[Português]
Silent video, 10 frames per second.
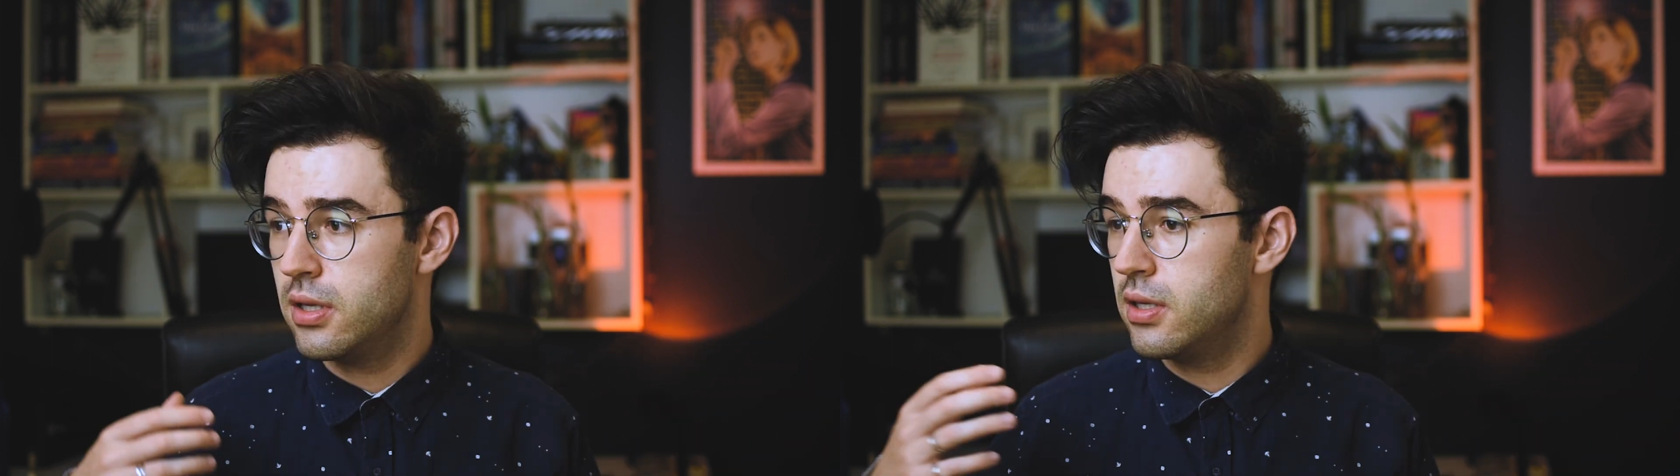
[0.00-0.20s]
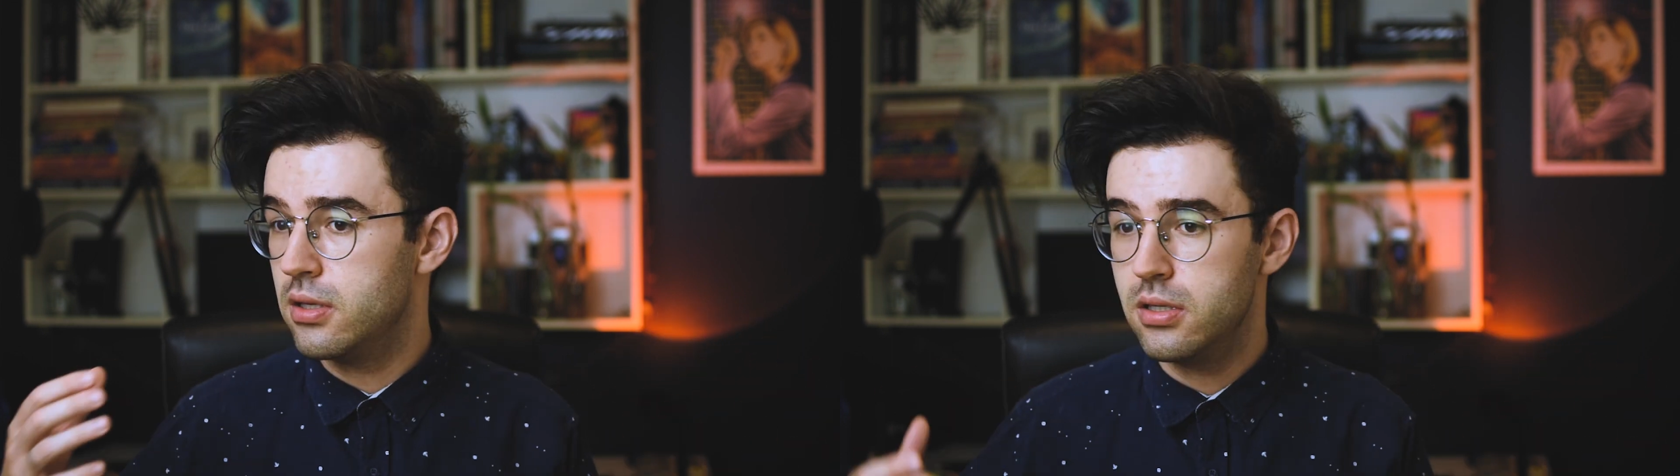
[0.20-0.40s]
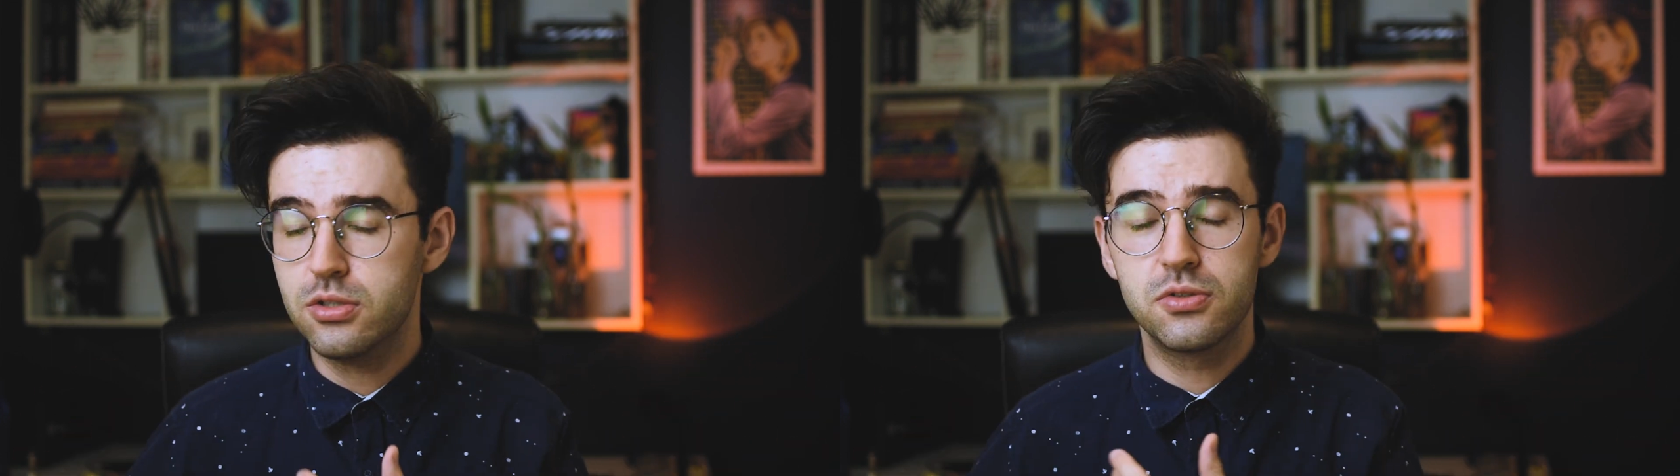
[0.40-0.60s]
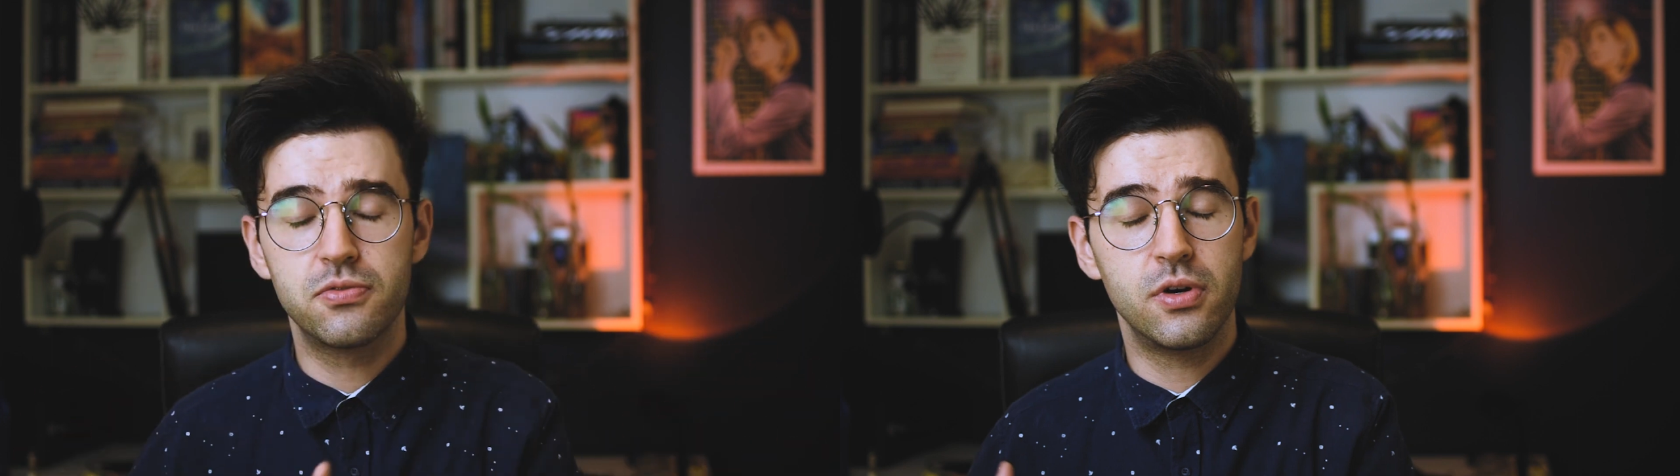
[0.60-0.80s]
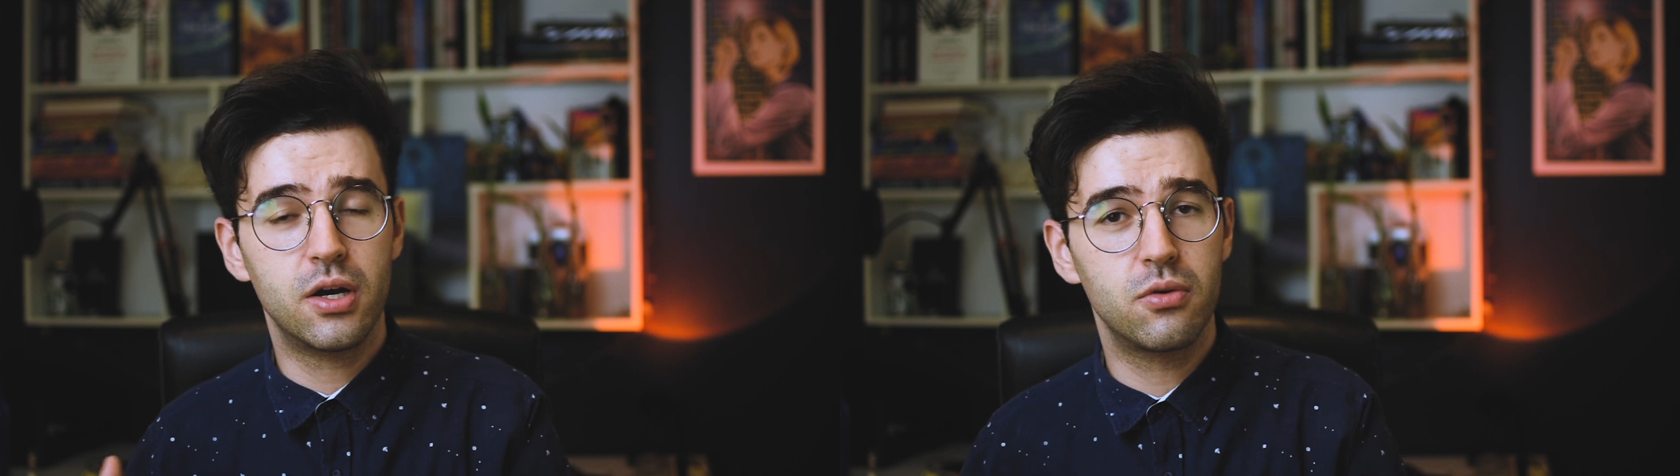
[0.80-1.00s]
E, e isso
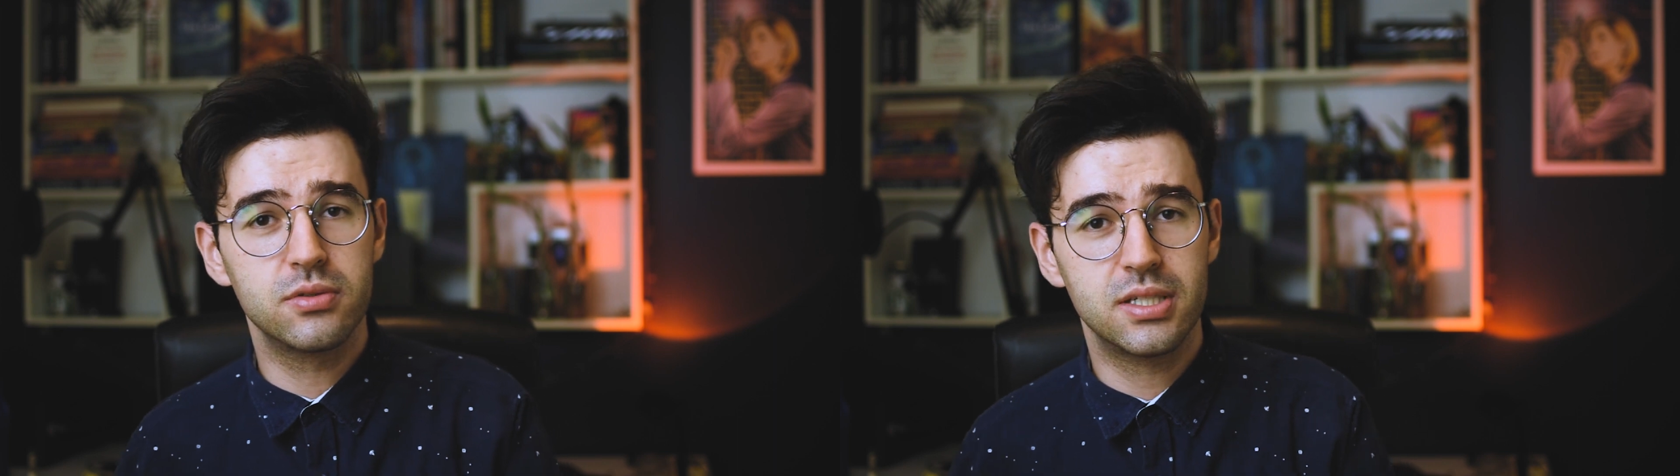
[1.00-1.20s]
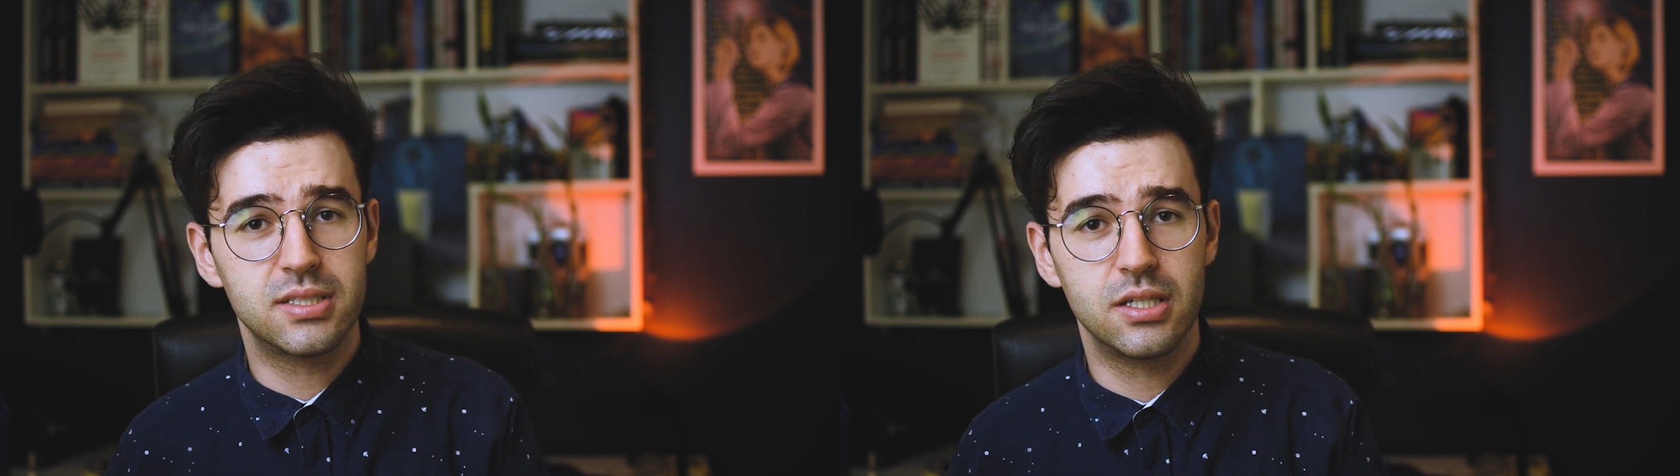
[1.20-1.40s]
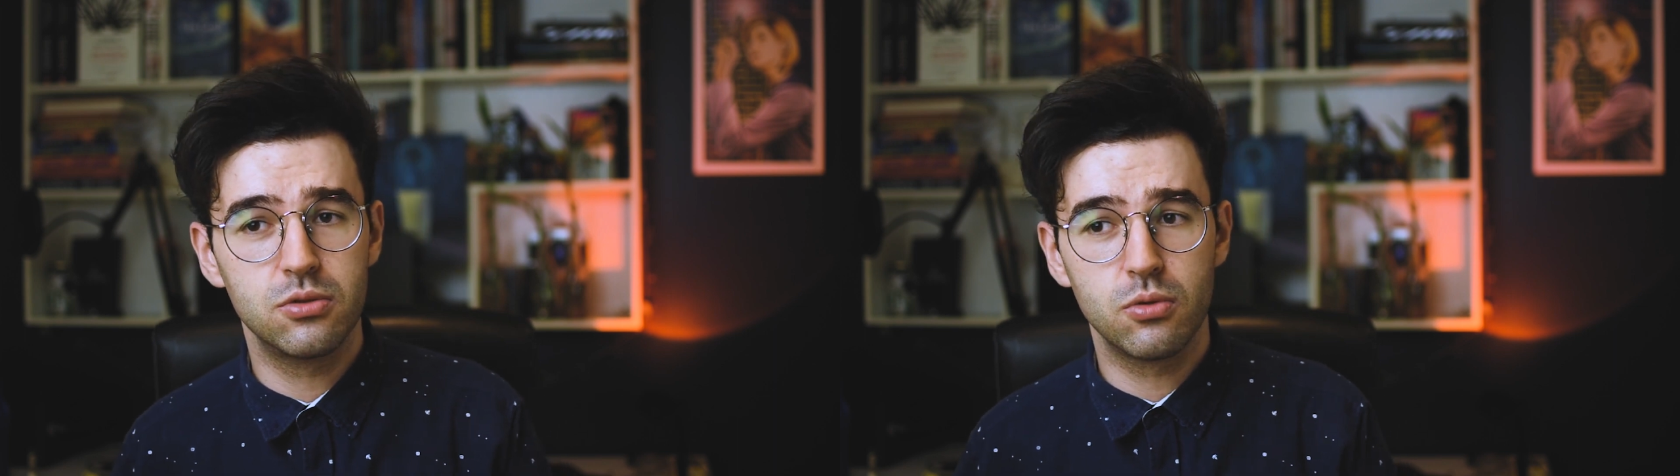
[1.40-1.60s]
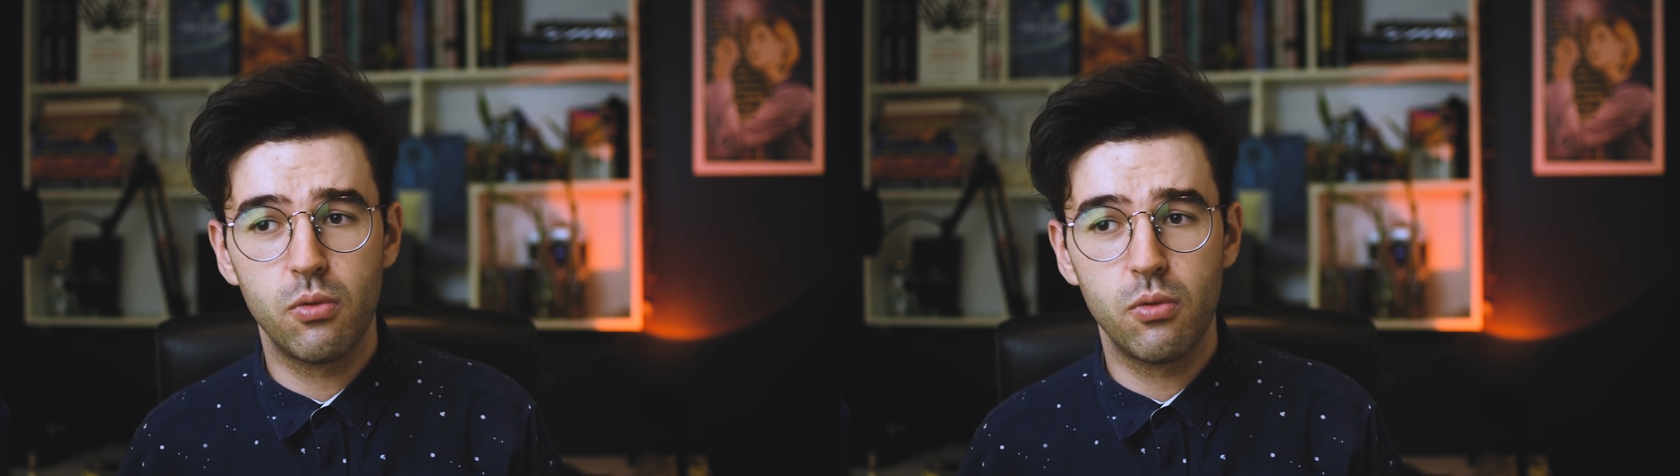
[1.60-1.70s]
foi acontecendo